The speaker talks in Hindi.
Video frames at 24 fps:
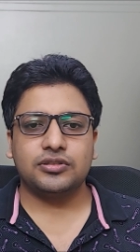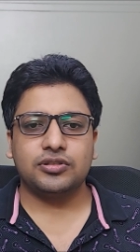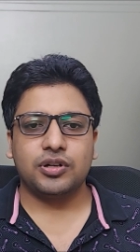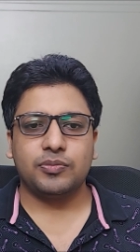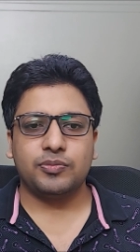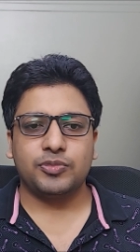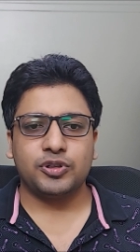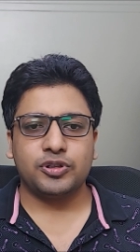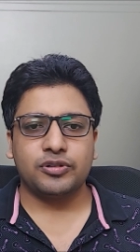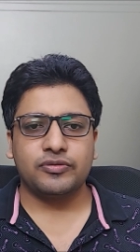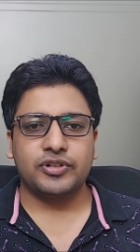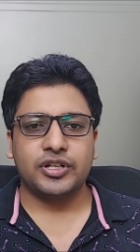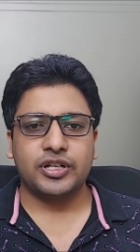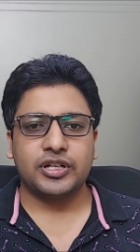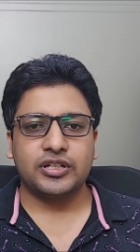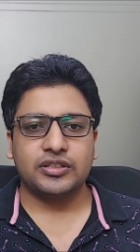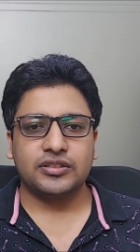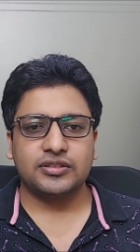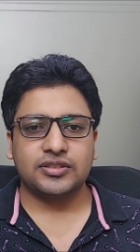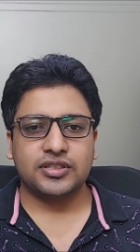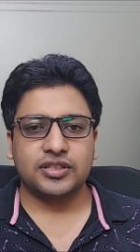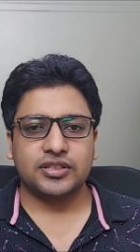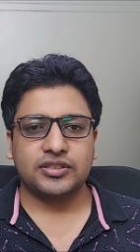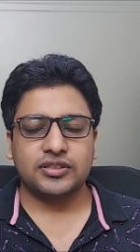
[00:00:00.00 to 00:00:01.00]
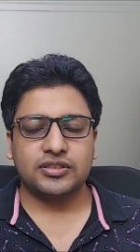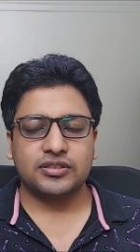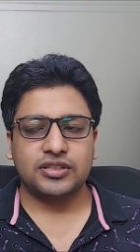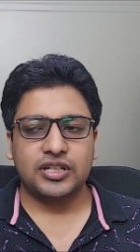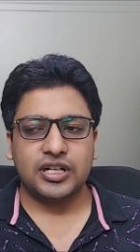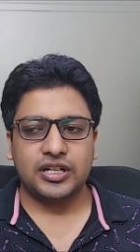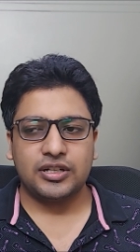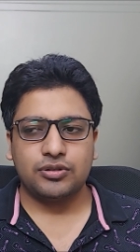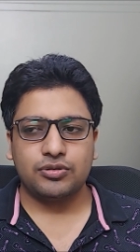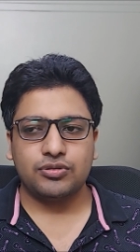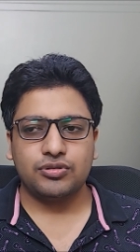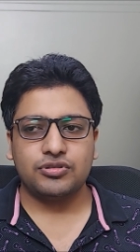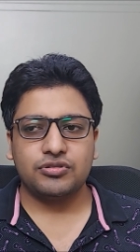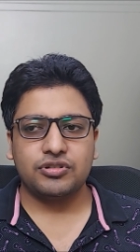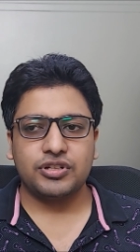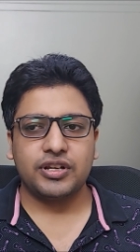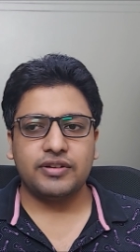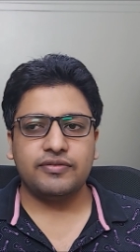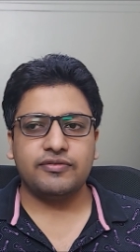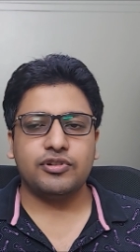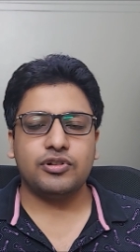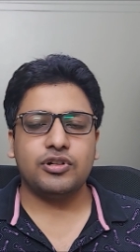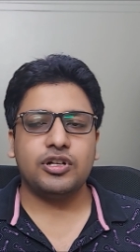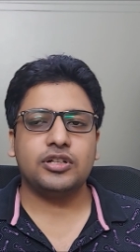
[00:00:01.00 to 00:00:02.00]
जो अप्रूव्ड है कंस्ट्रक्शन स्टार्ट हो
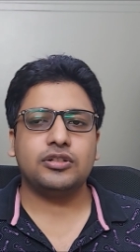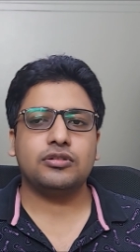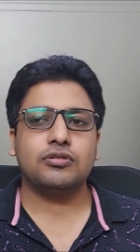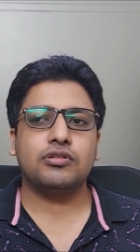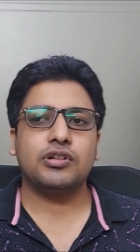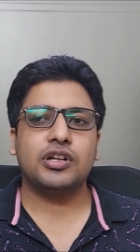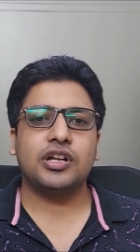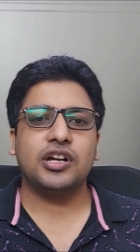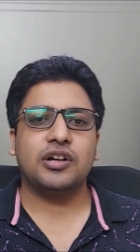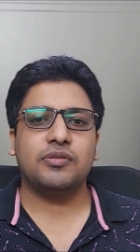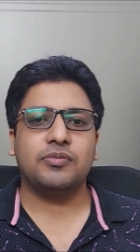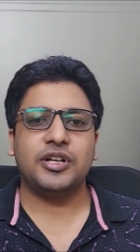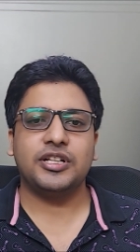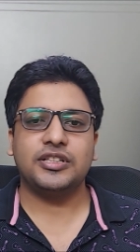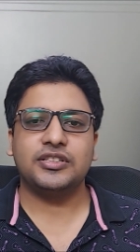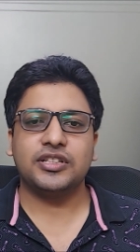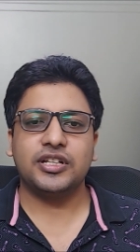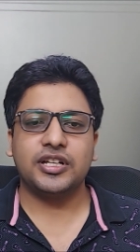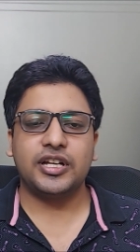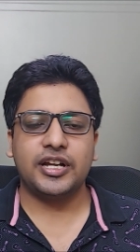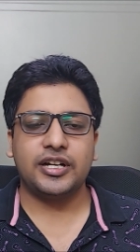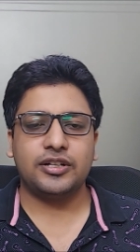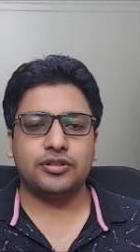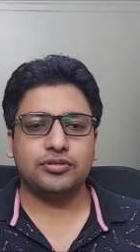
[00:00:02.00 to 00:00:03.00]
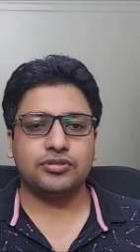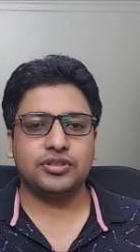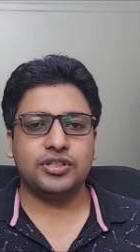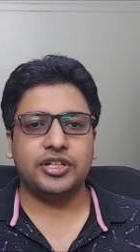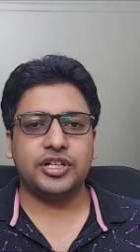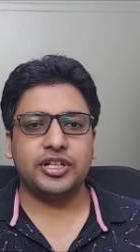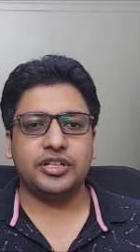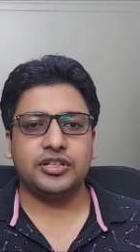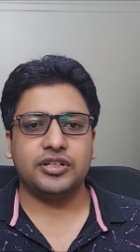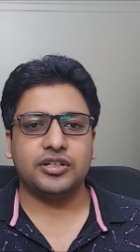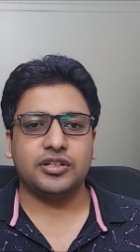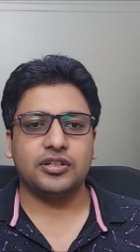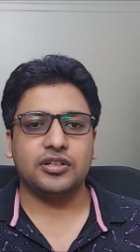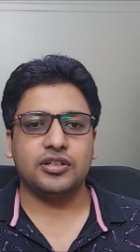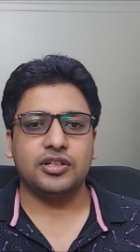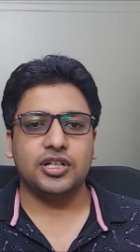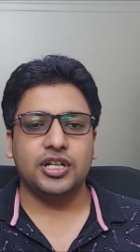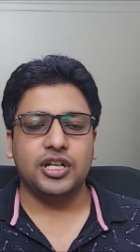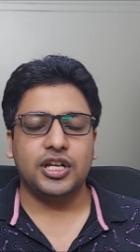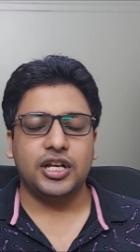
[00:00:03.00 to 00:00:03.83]
चुकी है वो है तुगलकाबाद से एरो सिटी तक